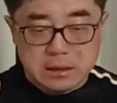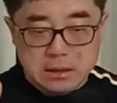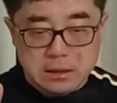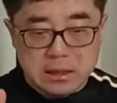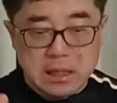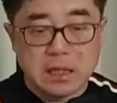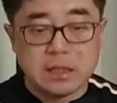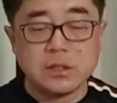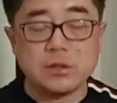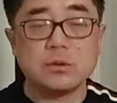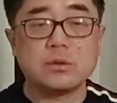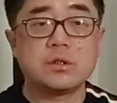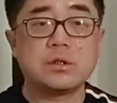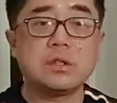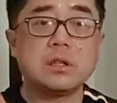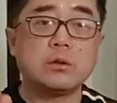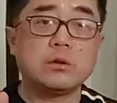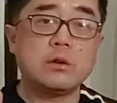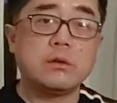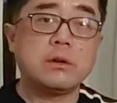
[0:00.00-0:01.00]
那你就
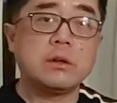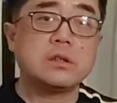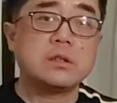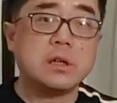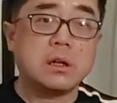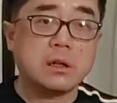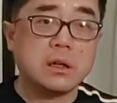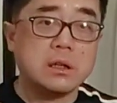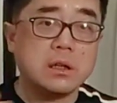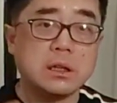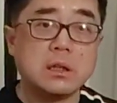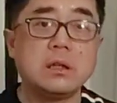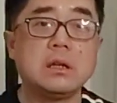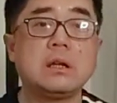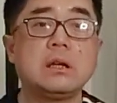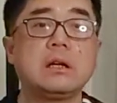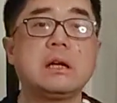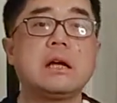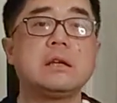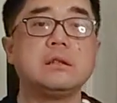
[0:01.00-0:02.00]
知道对方是要跟你
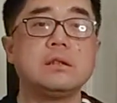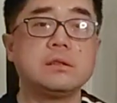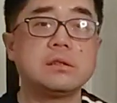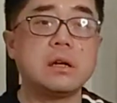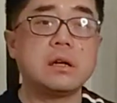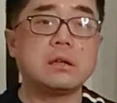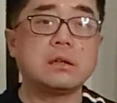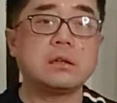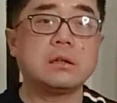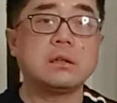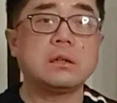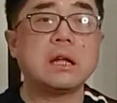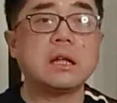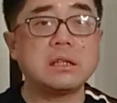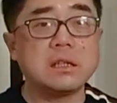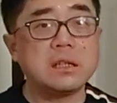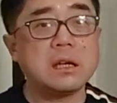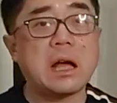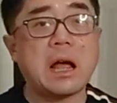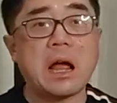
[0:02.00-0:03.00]
干硬仗的，那
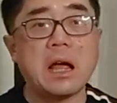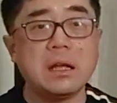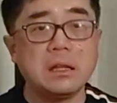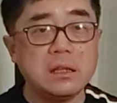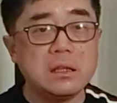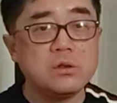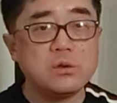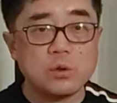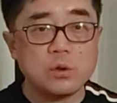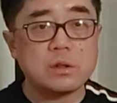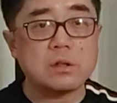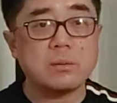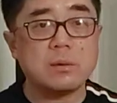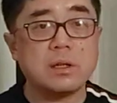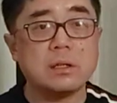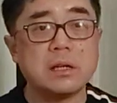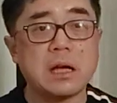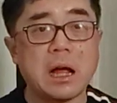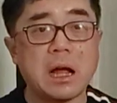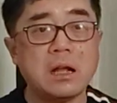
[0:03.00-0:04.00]
你还能做什么？
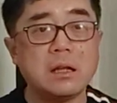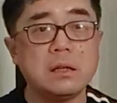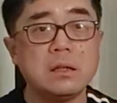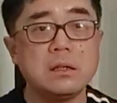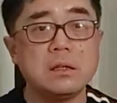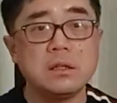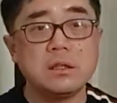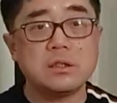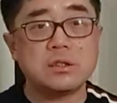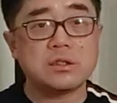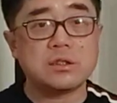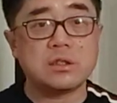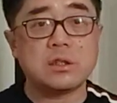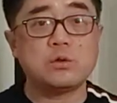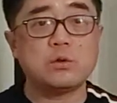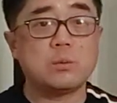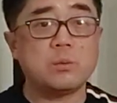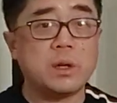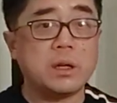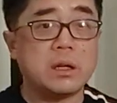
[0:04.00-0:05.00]
你还你只
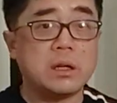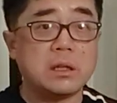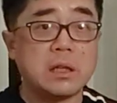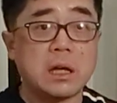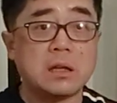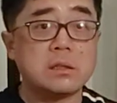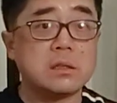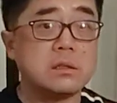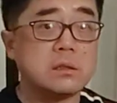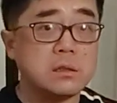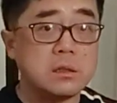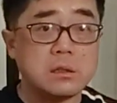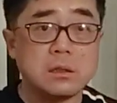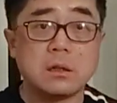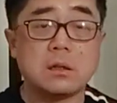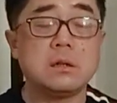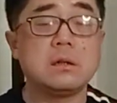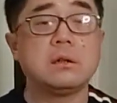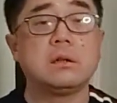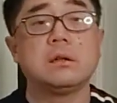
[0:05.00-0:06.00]
能准备跟他真正
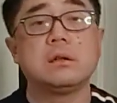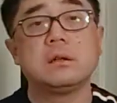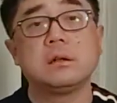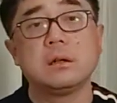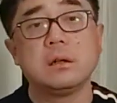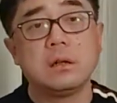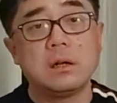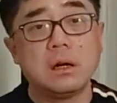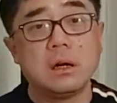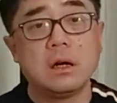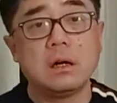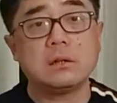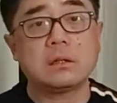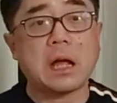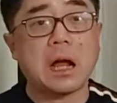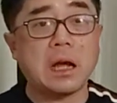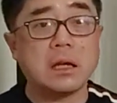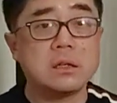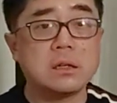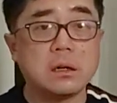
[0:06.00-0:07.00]
的。啊，
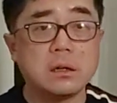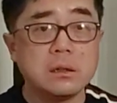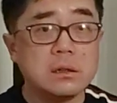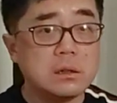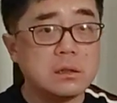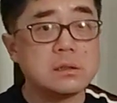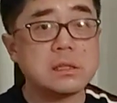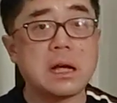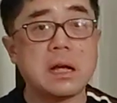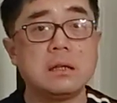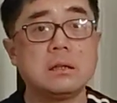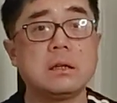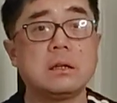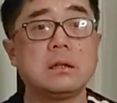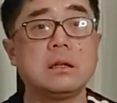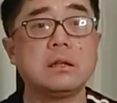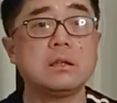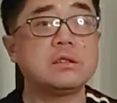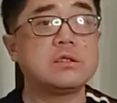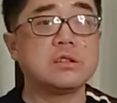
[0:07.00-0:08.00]
打一场恶战，
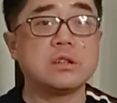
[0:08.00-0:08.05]
那你